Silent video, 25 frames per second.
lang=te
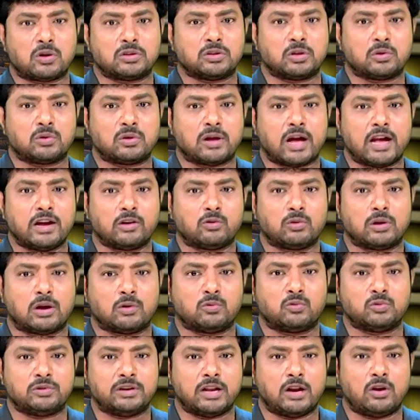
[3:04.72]
కొందరు నాయకుల
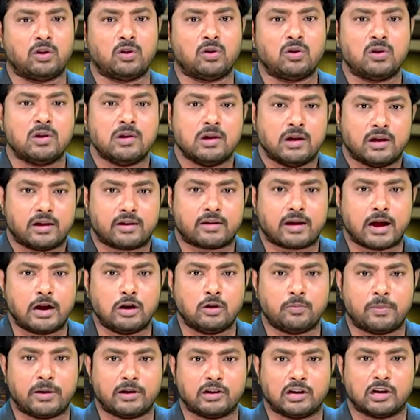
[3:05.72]
గుండెల్లో రైలు
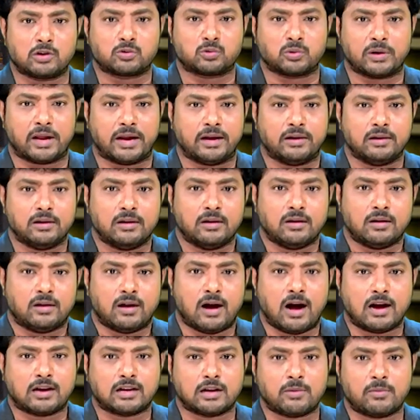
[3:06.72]
పరిగెడుతున్నాయి
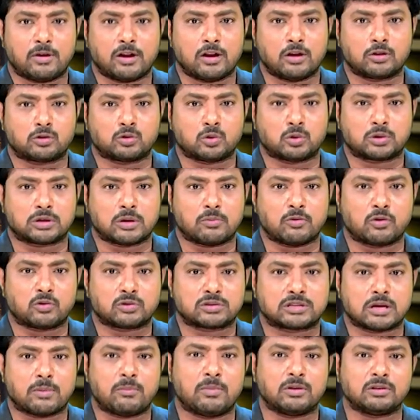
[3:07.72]
ఆక్రమణలతో తమకు
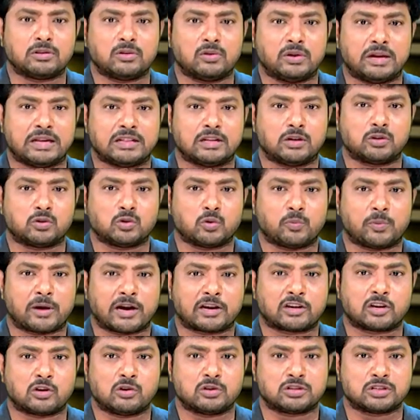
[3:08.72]
సంబంధం లేదంటూ
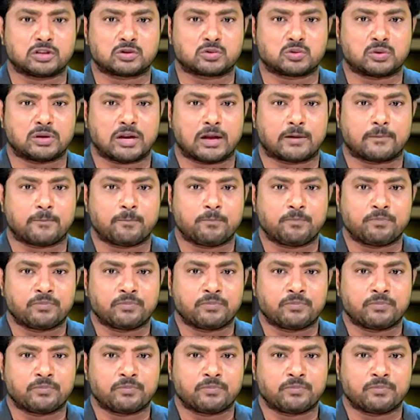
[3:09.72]
ప్రకటనలు చేస్తున్నారు